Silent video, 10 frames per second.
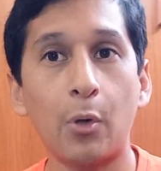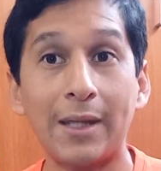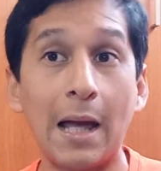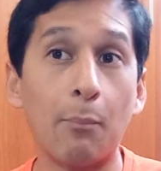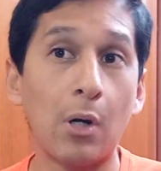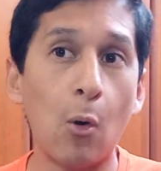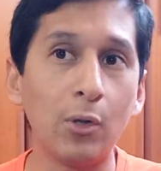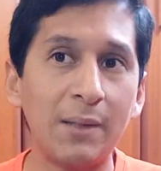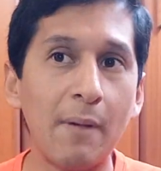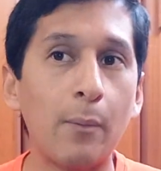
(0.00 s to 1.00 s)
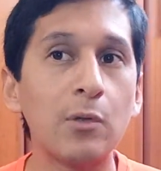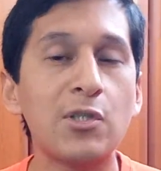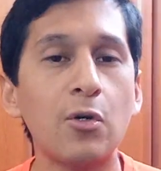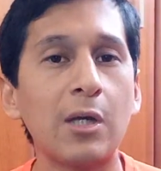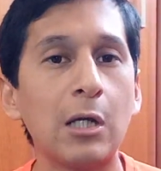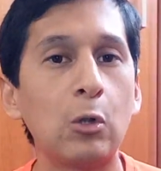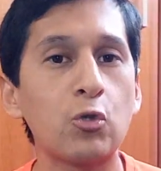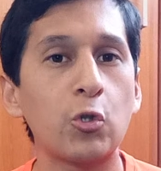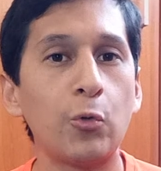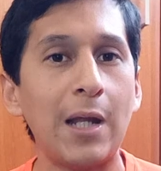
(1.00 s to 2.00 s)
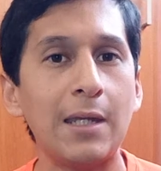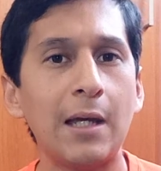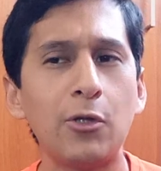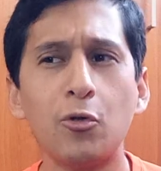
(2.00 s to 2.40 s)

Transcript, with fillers: por ya por la última expulsión, incluso Ureña,